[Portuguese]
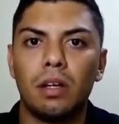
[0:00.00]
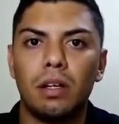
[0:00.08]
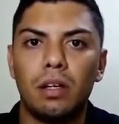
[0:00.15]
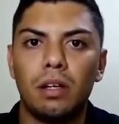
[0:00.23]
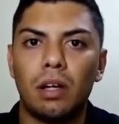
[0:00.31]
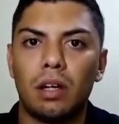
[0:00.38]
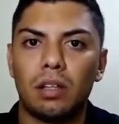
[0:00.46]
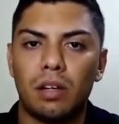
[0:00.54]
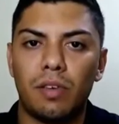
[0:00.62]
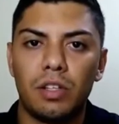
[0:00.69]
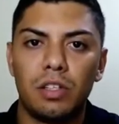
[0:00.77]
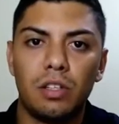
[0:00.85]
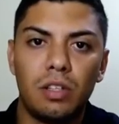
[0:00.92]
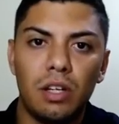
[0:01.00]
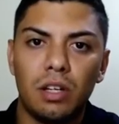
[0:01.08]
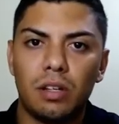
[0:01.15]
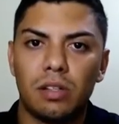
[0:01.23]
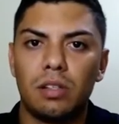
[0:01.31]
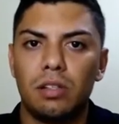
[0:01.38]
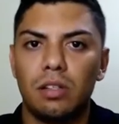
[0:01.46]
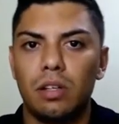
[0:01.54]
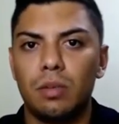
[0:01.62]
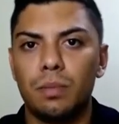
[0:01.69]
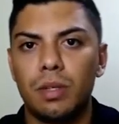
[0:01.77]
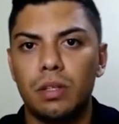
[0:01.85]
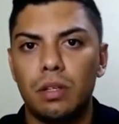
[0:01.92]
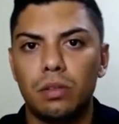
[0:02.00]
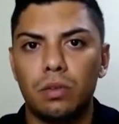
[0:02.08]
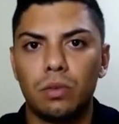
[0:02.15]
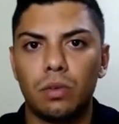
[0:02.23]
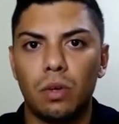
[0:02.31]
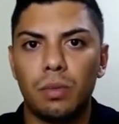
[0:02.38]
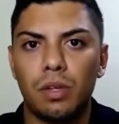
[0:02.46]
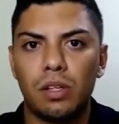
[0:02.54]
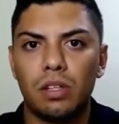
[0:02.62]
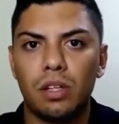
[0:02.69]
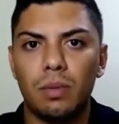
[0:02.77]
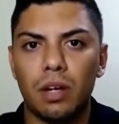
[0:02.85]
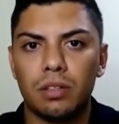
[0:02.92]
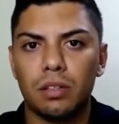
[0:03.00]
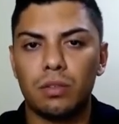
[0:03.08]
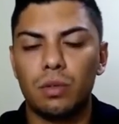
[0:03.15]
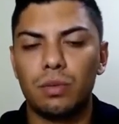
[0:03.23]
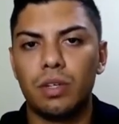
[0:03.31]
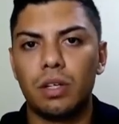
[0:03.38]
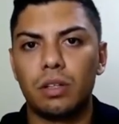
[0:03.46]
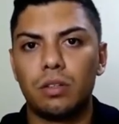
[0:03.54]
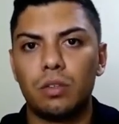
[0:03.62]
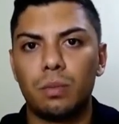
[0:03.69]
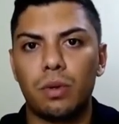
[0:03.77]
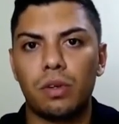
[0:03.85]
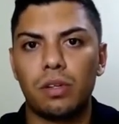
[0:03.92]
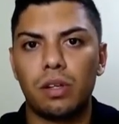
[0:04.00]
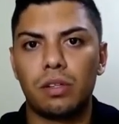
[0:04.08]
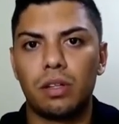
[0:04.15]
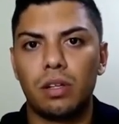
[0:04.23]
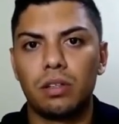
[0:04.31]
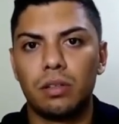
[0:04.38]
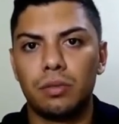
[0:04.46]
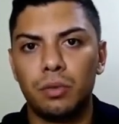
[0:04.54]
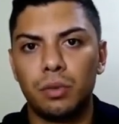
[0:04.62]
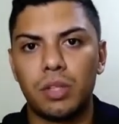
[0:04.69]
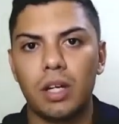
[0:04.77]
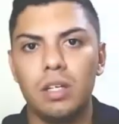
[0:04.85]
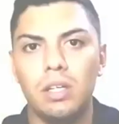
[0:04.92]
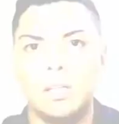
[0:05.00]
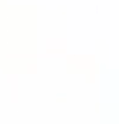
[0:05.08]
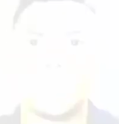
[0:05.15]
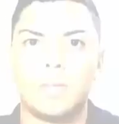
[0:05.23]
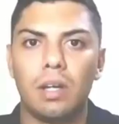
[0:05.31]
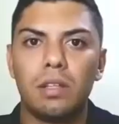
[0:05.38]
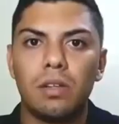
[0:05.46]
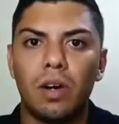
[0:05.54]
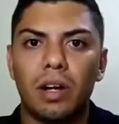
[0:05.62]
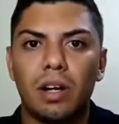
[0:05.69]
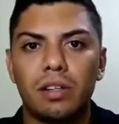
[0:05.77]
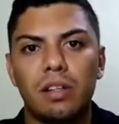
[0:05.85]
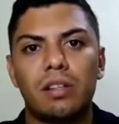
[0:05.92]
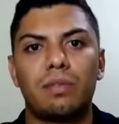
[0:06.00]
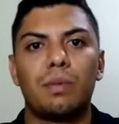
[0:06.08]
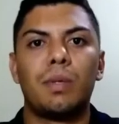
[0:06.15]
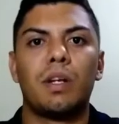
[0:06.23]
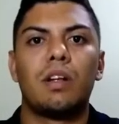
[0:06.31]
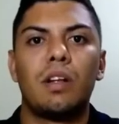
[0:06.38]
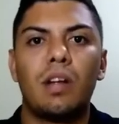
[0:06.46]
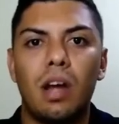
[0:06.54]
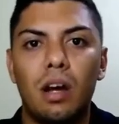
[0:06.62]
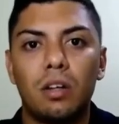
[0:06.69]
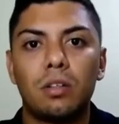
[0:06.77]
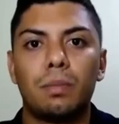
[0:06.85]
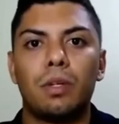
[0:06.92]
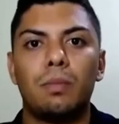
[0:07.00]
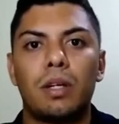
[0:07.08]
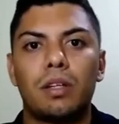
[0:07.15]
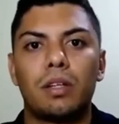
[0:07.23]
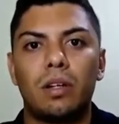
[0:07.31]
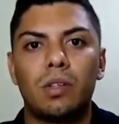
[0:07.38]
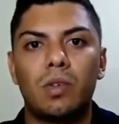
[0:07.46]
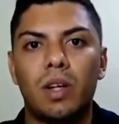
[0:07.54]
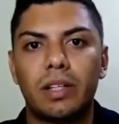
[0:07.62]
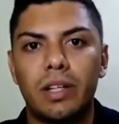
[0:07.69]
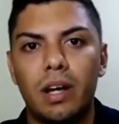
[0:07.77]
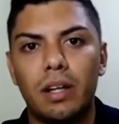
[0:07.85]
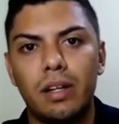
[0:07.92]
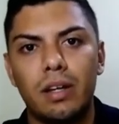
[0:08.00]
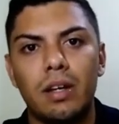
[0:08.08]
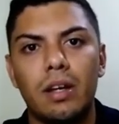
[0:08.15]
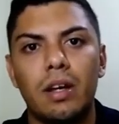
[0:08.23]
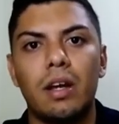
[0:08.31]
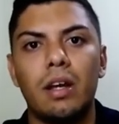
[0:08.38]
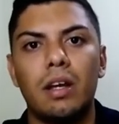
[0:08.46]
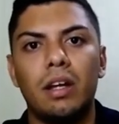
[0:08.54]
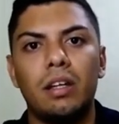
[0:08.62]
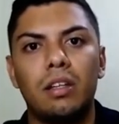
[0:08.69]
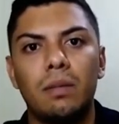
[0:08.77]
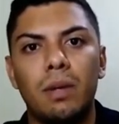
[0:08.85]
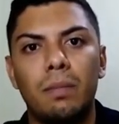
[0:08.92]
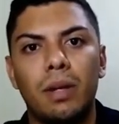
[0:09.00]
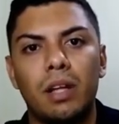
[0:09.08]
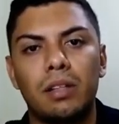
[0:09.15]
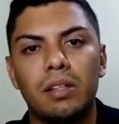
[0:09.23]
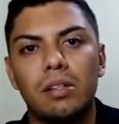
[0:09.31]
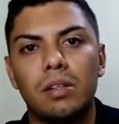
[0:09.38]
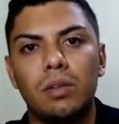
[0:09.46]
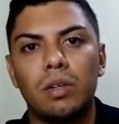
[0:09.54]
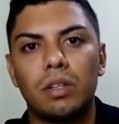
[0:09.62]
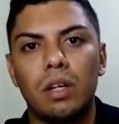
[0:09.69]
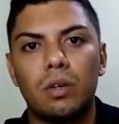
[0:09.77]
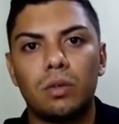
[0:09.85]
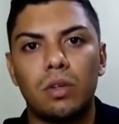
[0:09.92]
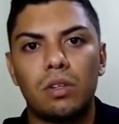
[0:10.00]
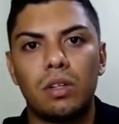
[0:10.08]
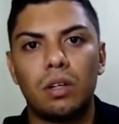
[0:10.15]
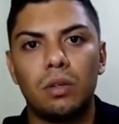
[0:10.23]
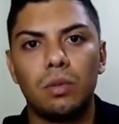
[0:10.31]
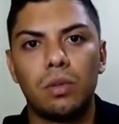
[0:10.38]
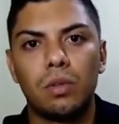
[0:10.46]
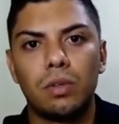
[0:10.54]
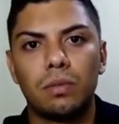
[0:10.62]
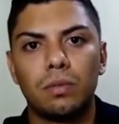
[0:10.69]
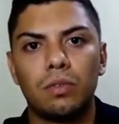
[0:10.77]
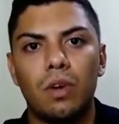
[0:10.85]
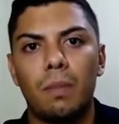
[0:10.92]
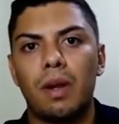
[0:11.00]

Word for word: E através de dicas que Diego me deu, eu me senti bastante confiante no processo seletivo do trainee. Então agradeço à família Layout pelo material de qualidade e também pela atenção que tem com nós alunos. Um